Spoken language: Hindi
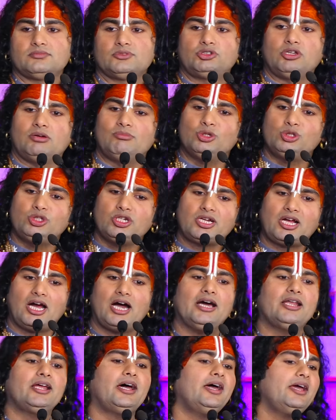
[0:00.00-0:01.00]
समुद्र
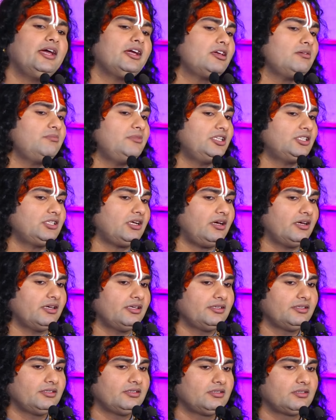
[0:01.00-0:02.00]
खारा है कि मीठा
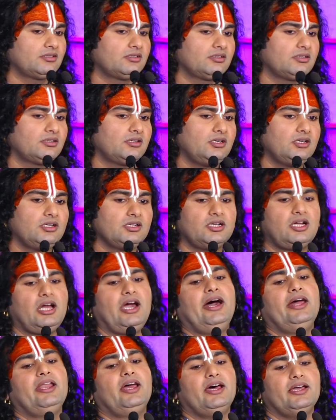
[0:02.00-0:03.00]
है
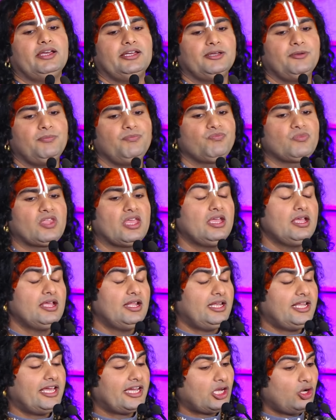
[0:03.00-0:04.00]
खारा है
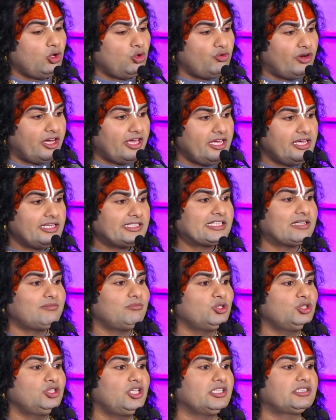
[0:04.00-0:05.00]
लेकिन वही
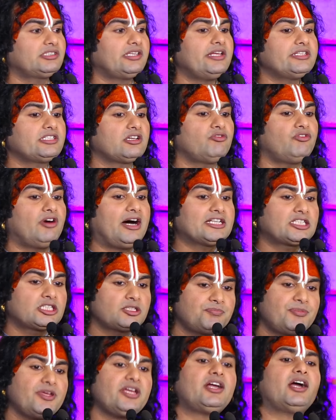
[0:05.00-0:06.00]
समुद्र से जब
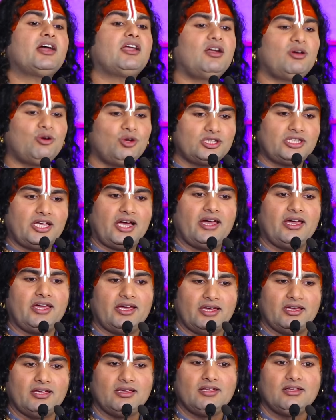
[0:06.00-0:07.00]
वाष्पीकरण होता है
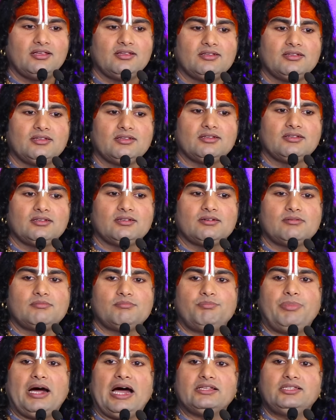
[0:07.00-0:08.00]

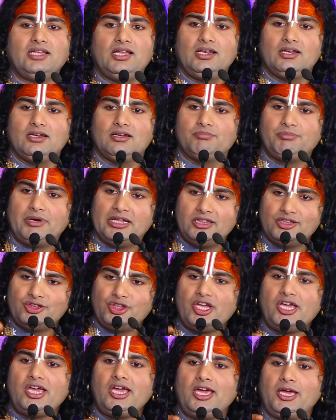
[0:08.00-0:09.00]
बादल
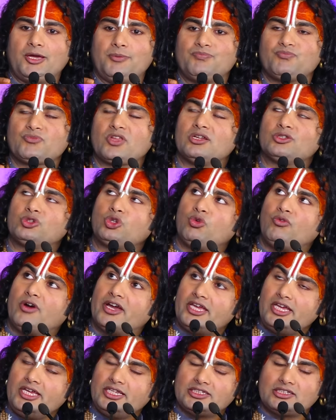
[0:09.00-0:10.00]
बनते हैं तो
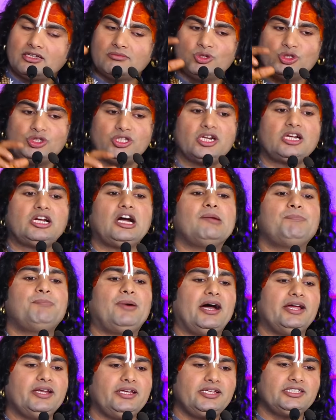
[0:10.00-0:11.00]
वही समुद्र का
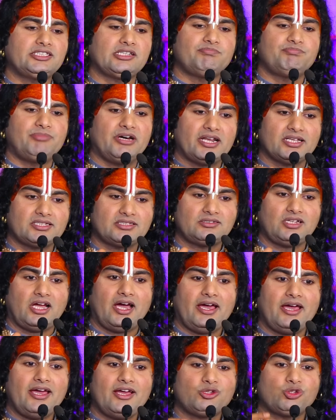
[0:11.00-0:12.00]
पानी जब बरसता
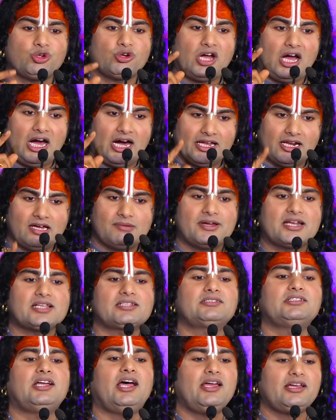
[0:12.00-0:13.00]
है तो खारा
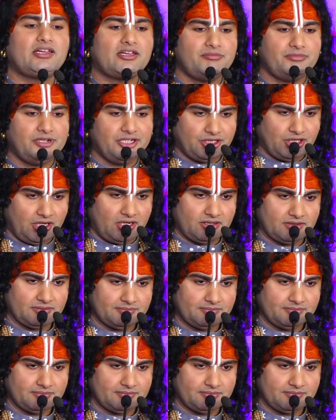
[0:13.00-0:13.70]
बरसता है कि मीठा